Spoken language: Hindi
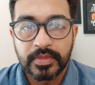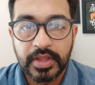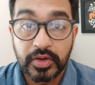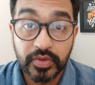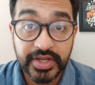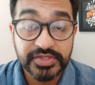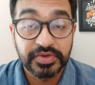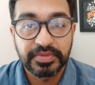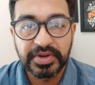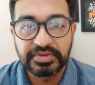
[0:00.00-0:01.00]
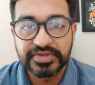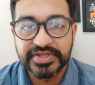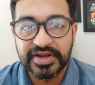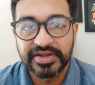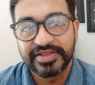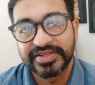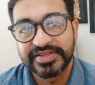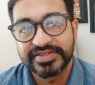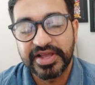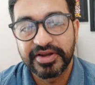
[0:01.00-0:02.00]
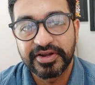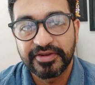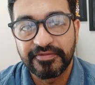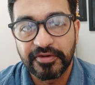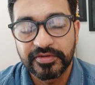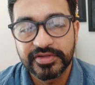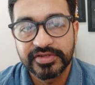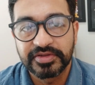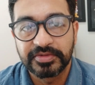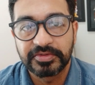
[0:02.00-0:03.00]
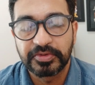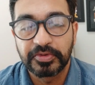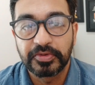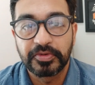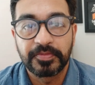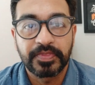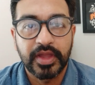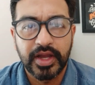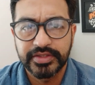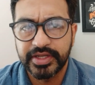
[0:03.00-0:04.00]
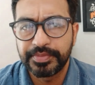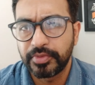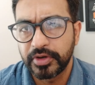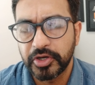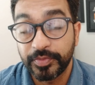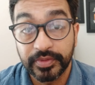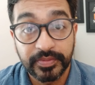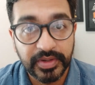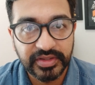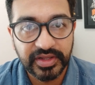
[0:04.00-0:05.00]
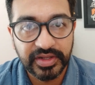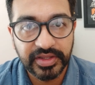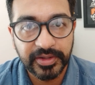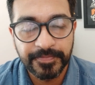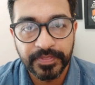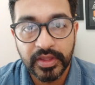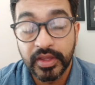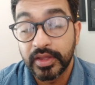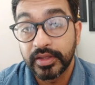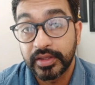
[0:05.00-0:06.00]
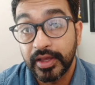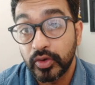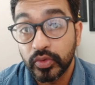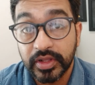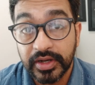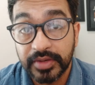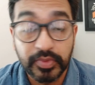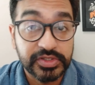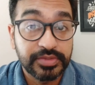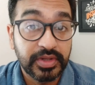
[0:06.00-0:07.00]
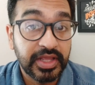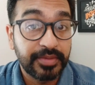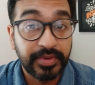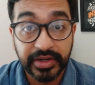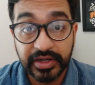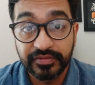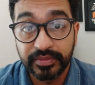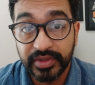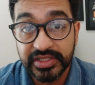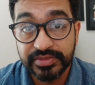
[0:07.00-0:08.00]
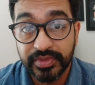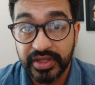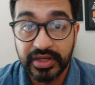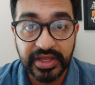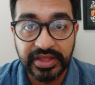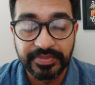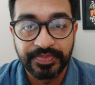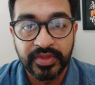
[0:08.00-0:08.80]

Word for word: हेलो गाइस वेलकम बैक टू द चैनल दिस इज साइडेंटल व्लॉग्स तो आज एक इम्पोर्टेंट टॉपिक पे बात करेंगे क्या रूट कैनाल पॉसिबल है प्रेग्नेंट फीमेल्स में कि नहीं